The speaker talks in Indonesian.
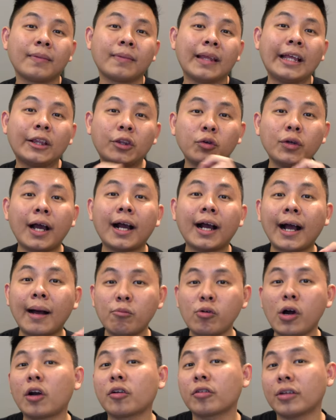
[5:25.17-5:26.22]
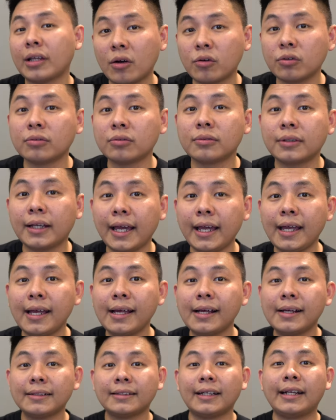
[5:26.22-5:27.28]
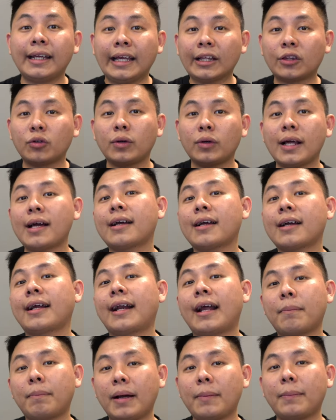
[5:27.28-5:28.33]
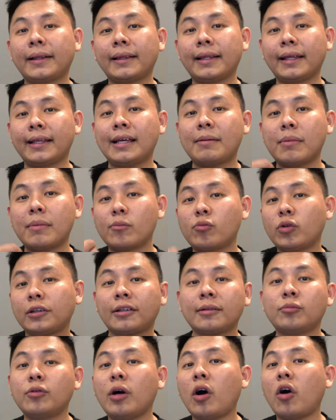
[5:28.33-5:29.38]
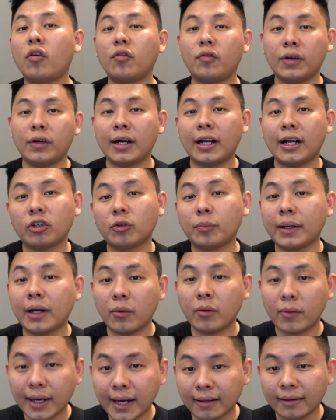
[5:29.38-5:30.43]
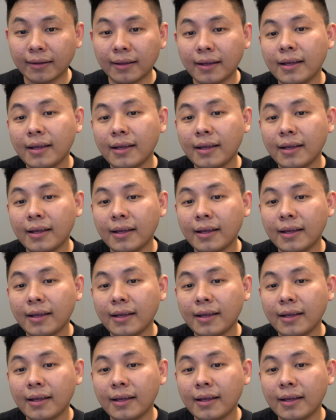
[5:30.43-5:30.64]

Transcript: Itu yang kamu harus tahu, oke? Okay? Jadi itulah kenapa pentingnya membuat sebuah offer atau penawaran.